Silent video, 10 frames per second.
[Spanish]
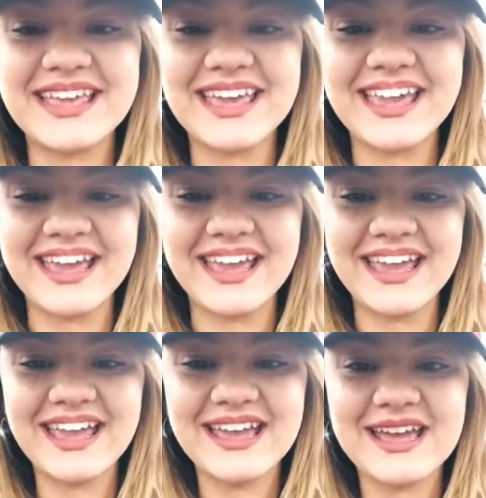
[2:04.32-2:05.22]

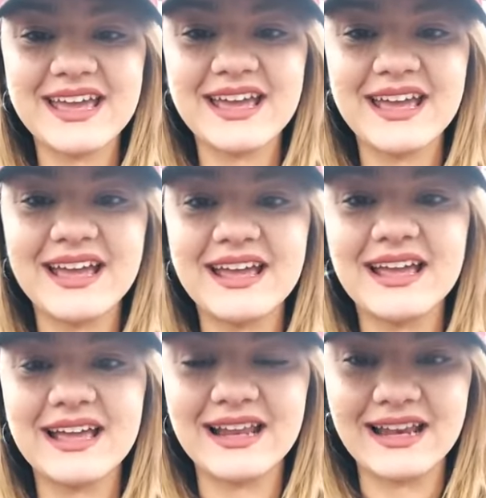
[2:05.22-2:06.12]
que
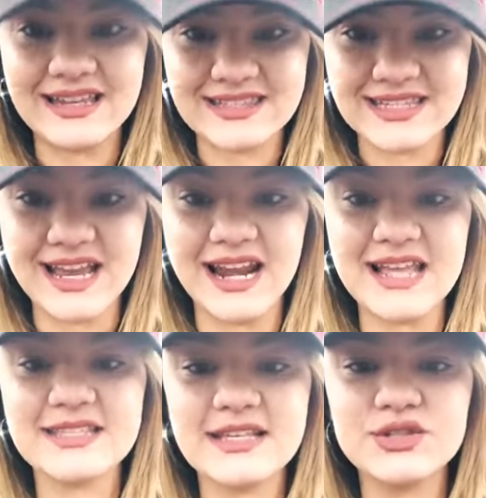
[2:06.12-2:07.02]
sigan
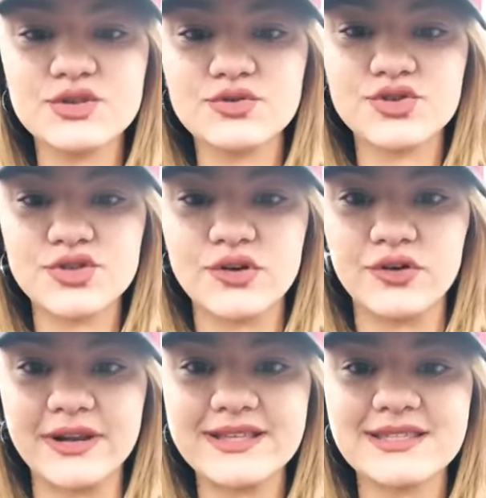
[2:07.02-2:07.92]
las
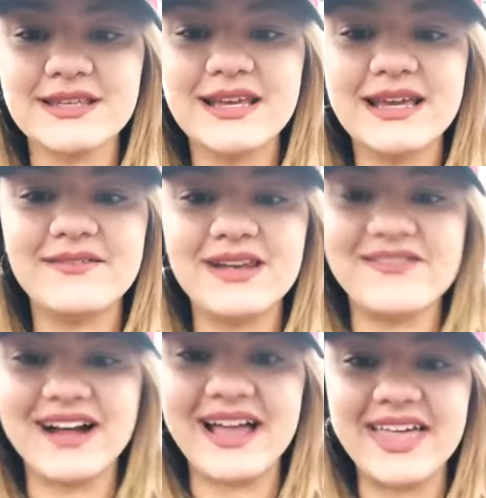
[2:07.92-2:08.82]
instrucciones,
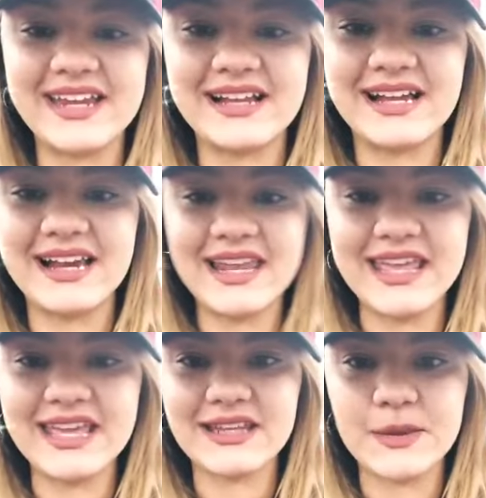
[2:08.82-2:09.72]
le van a dar
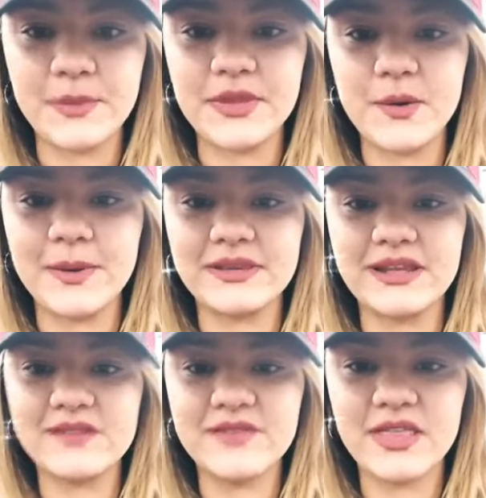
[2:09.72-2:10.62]
clic después de
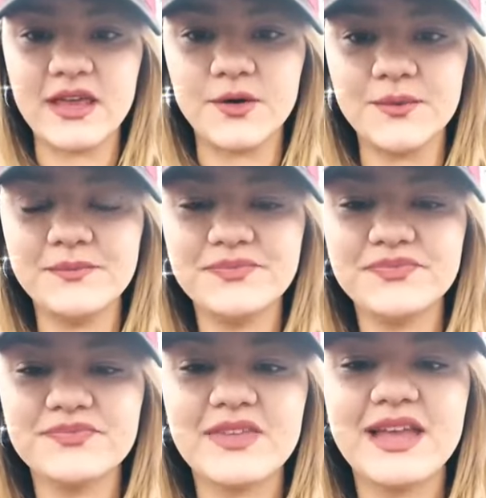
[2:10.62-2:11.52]
compartir el video,
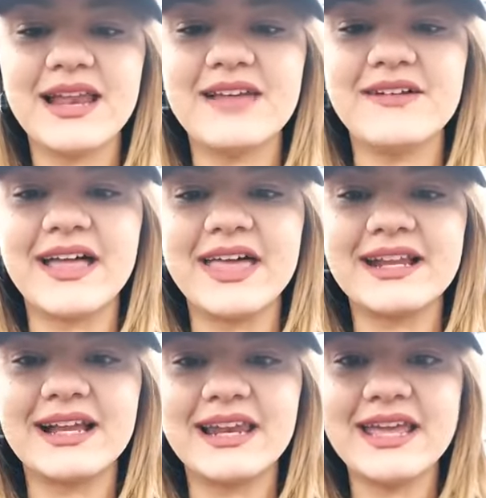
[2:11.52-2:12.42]
le van a dar
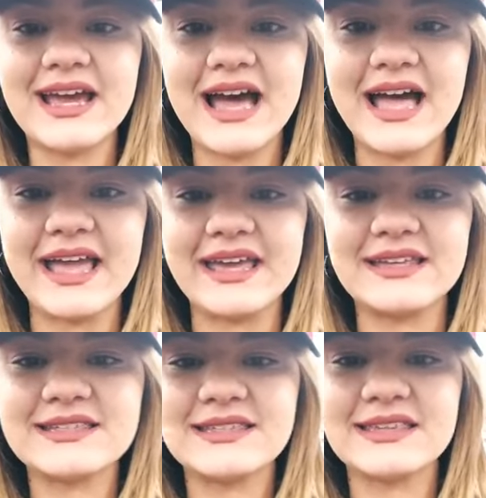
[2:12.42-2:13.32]
clic a
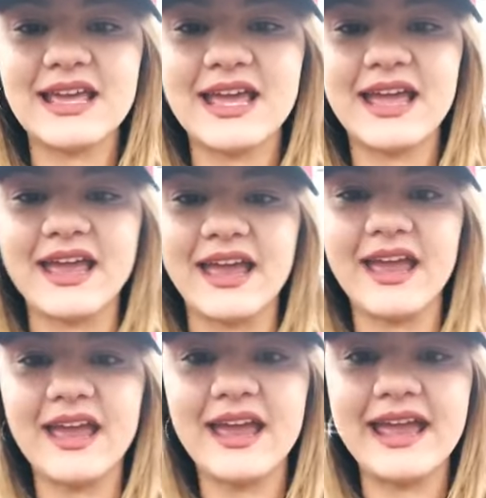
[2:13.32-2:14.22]
este... Eh,
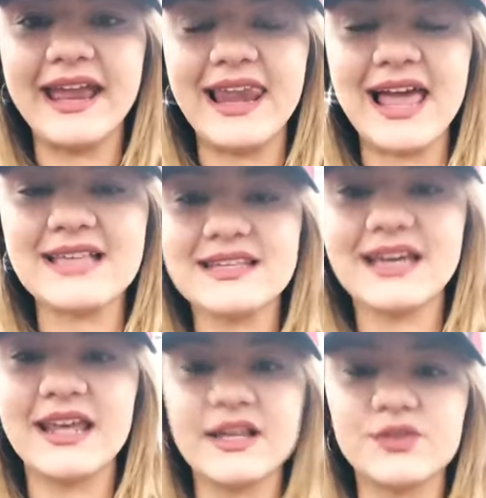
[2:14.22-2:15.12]
enlace
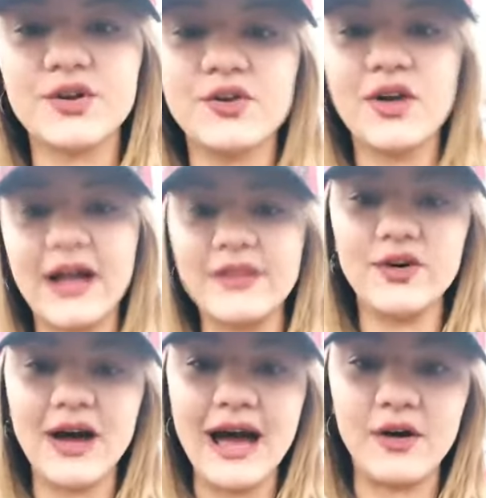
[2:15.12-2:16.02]
que les estoy
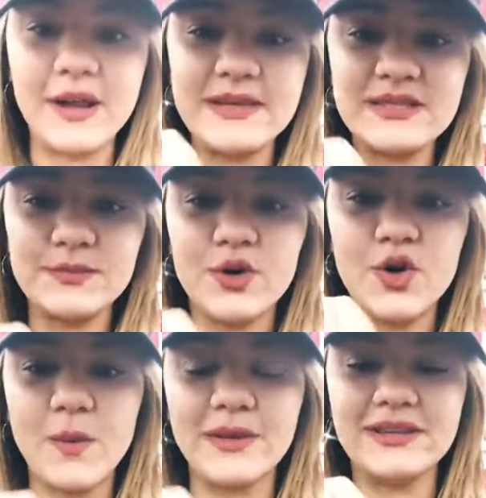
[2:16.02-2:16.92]
colocando ahora mismo en los
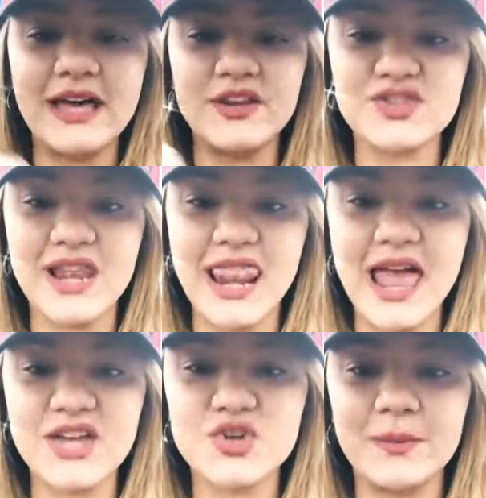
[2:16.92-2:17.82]
comentarios,
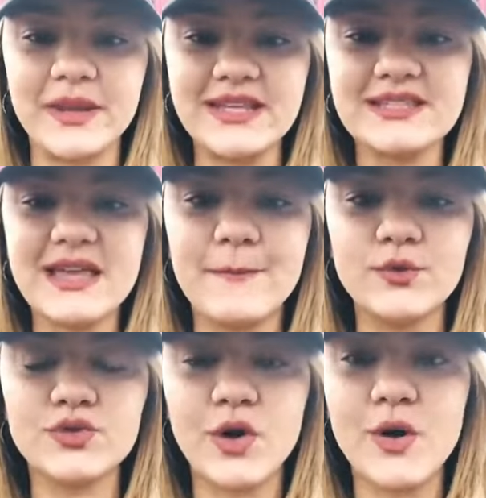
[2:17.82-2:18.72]
la
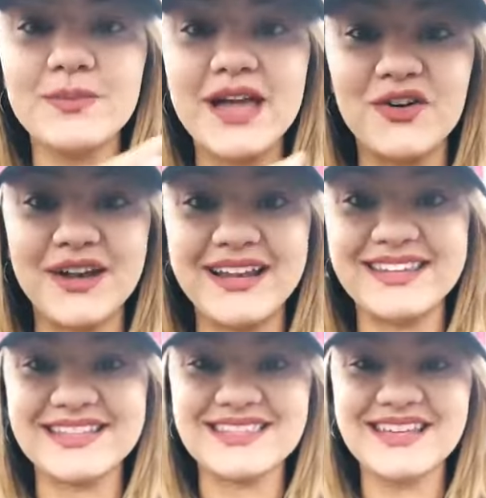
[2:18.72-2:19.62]
lashopinista.com diagonal
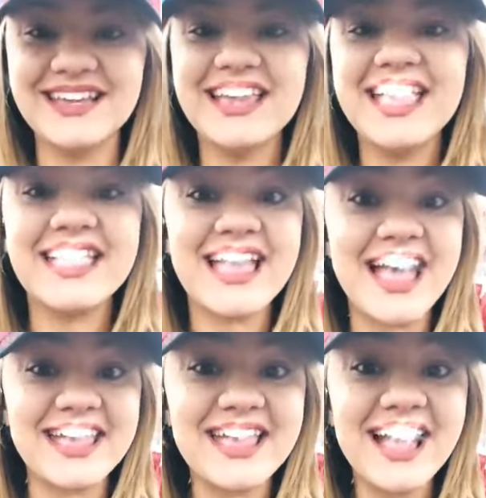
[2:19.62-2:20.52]
Disney y
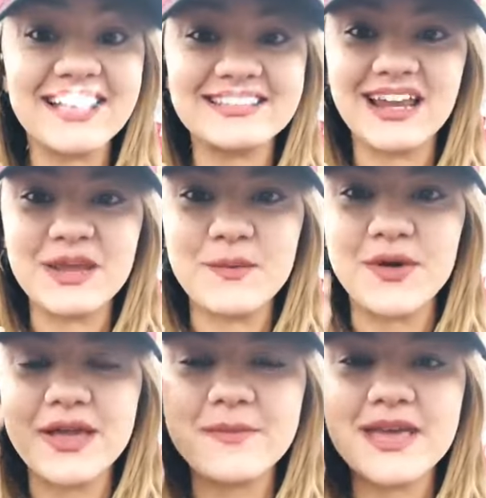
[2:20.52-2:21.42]
ahí hasta les
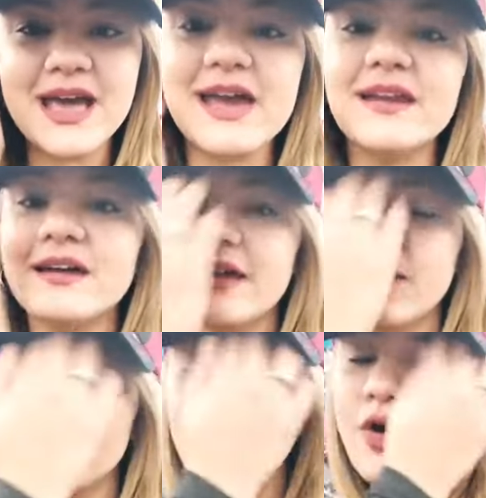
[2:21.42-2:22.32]
voy a enviar
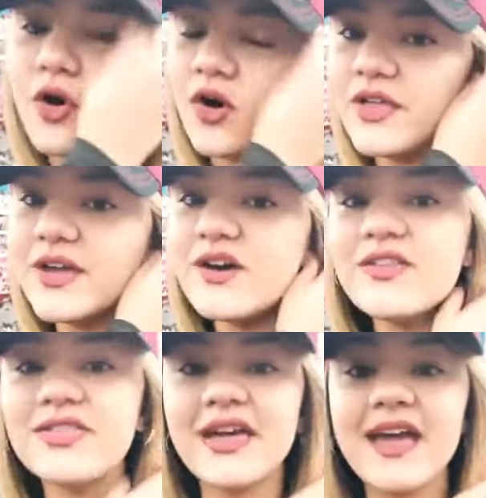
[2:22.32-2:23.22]
un código
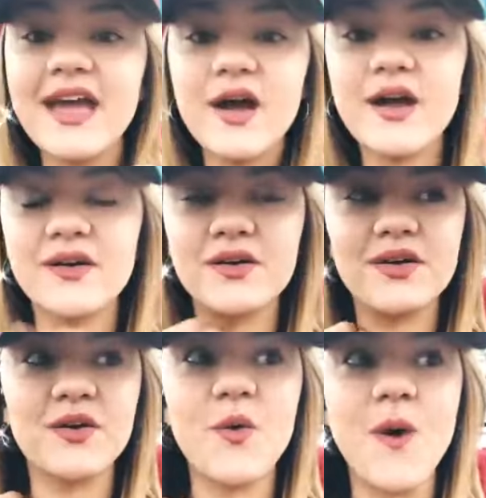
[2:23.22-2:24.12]
de
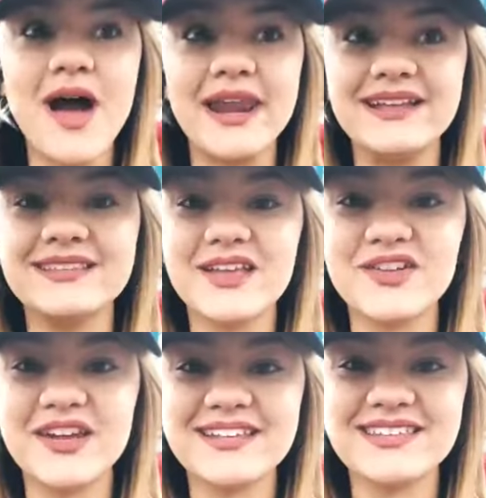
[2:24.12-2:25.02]
40
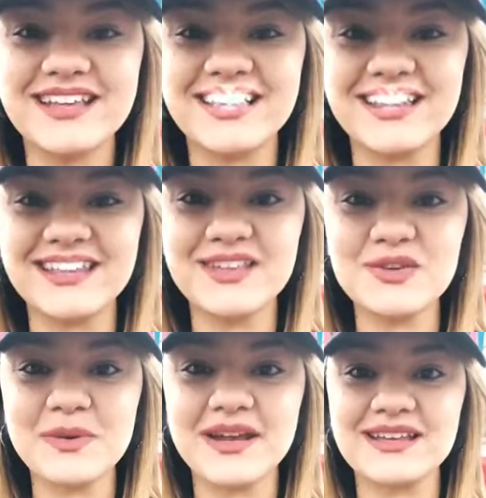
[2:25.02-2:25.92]
dólares de
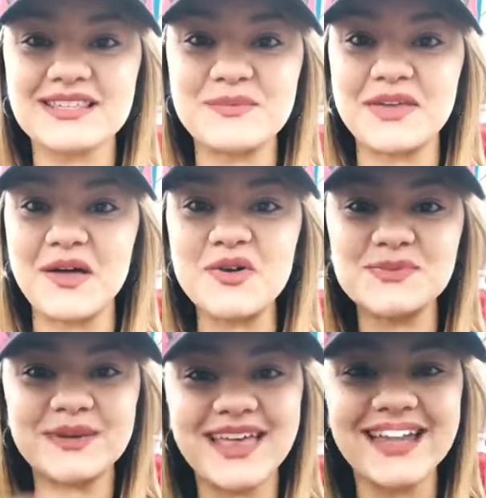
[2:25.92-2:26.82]
crédito para que se puedan
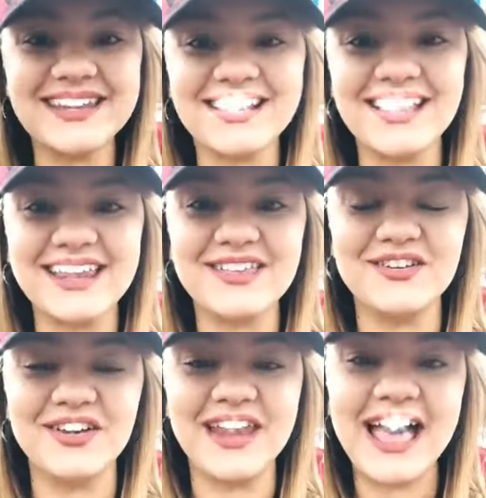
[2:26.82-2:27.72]
hospedar en el área de
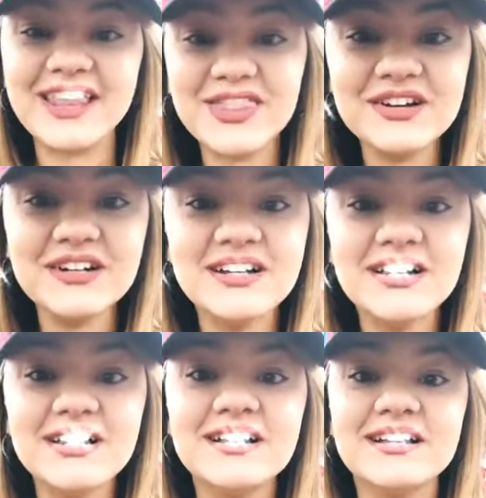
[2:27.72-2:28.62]
Orlando,
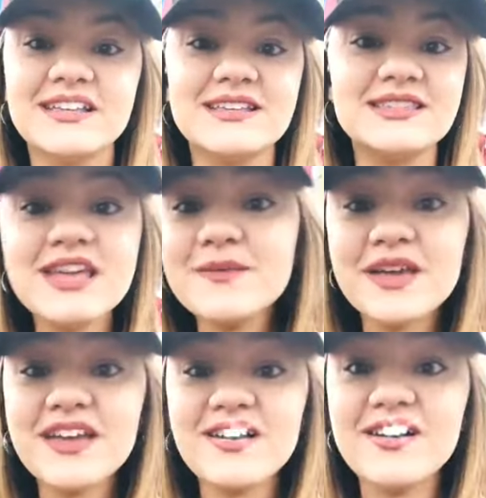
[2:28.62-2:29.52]

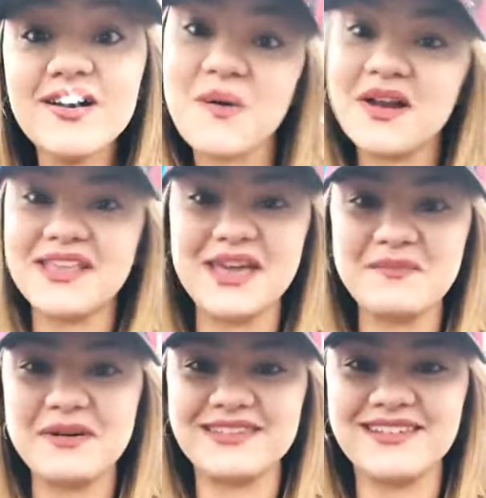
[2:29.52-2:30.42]
Kissimmee o cualquier
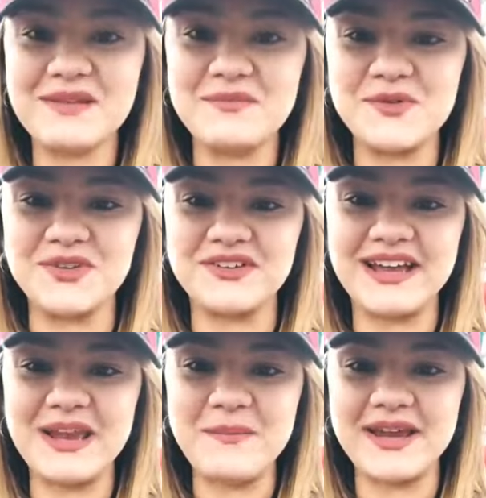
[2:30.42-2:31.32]
parte del mundo.
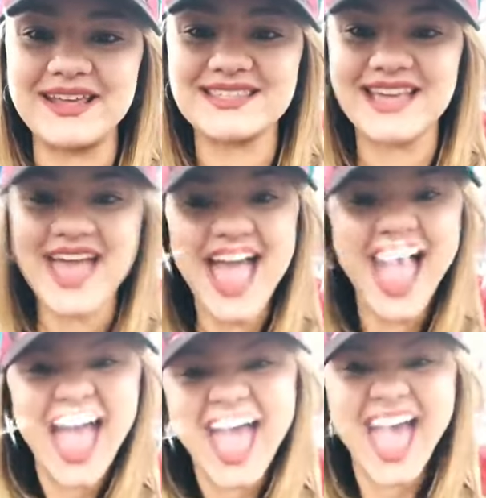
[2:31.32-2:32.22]
¿Qué les parece?
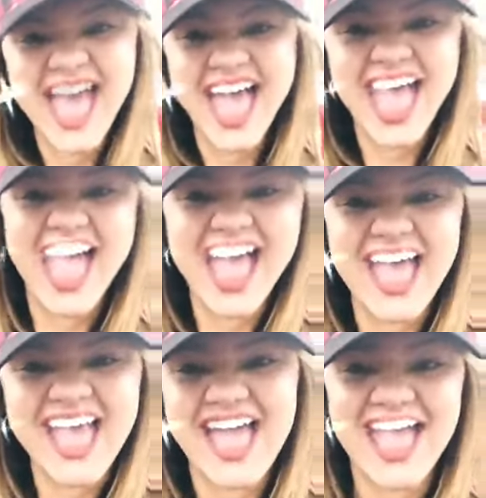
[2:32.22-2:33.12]

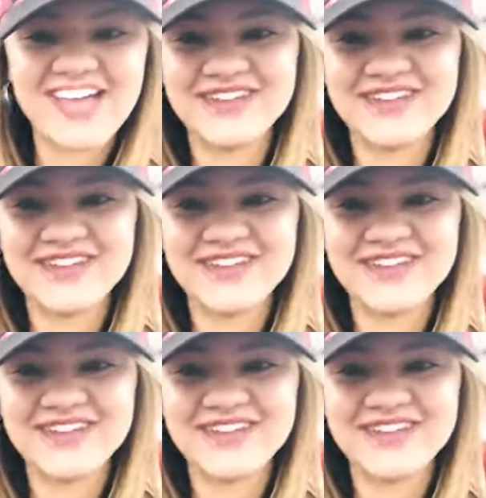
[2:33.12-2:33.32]
¡Ay,